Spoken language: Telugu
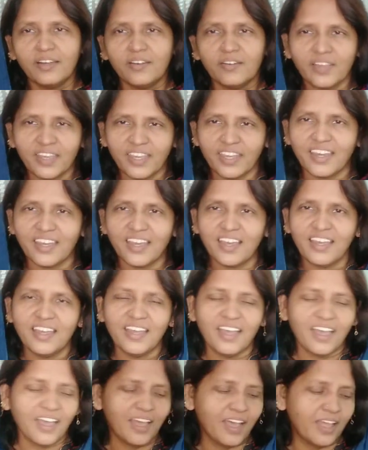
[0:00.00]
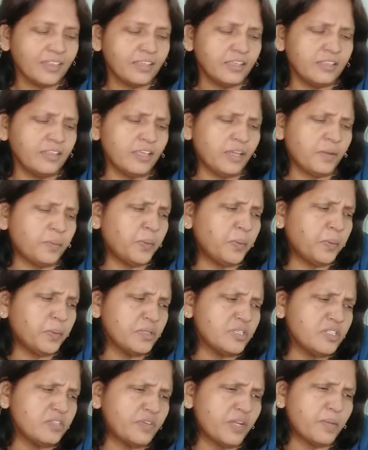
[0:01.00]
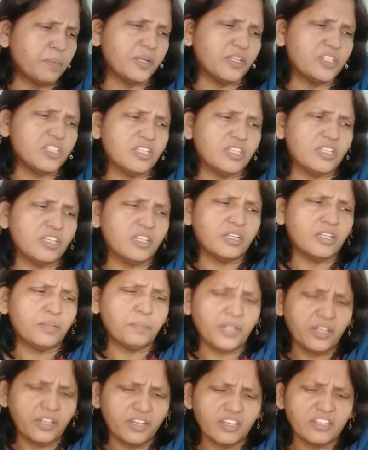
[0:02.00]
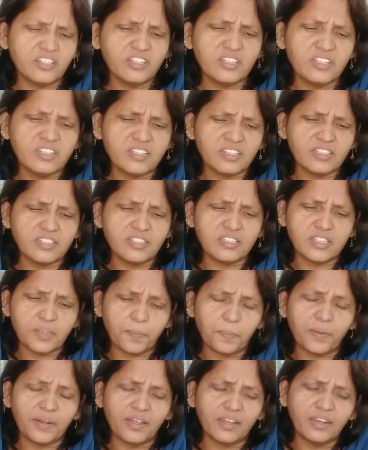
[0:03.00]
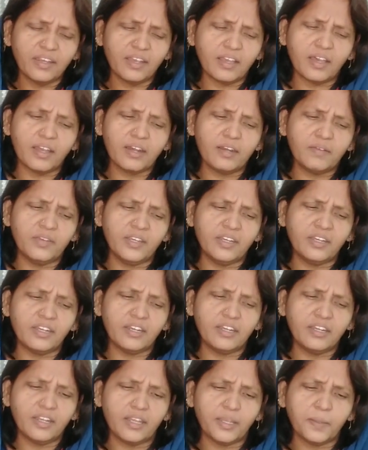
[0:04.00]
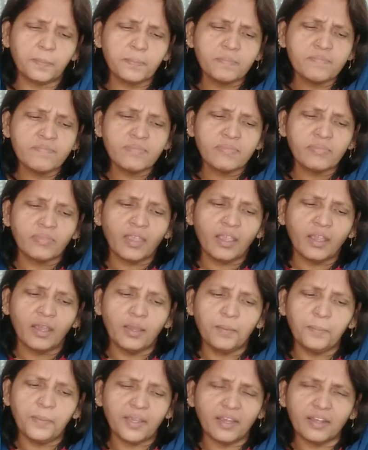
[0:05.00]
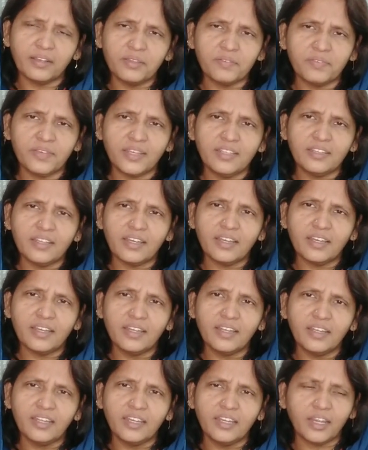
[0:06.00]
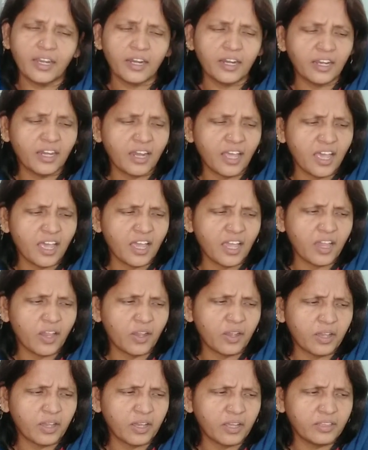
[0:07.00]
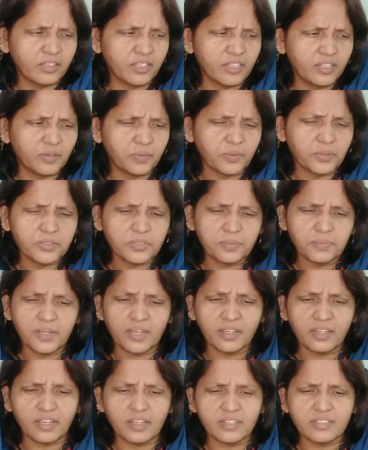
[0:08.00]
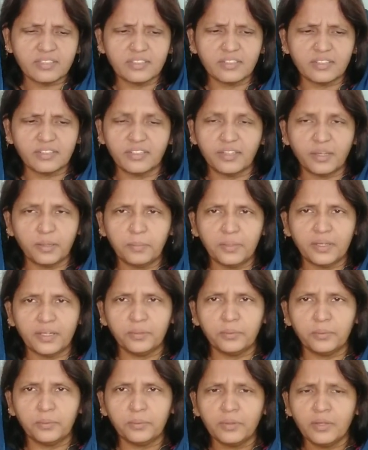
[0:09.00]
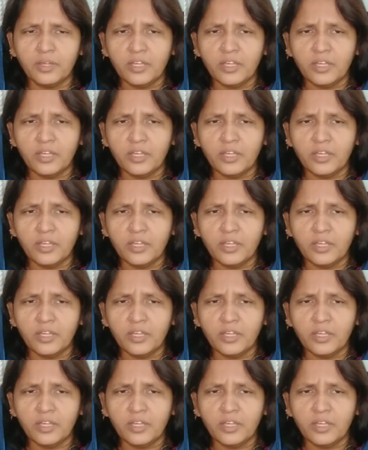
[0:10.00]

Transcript: ఓకేనా అందుకే దేవుడి గురించి విడమర్చి మెడిటేషన్ చేసి చెప్పడానికి కారణం ఏంటంటే మీకు అర్థమైందా ఇక్కడ నా యొక్క దీనికోసం నాకు అసలు ఏం లేదు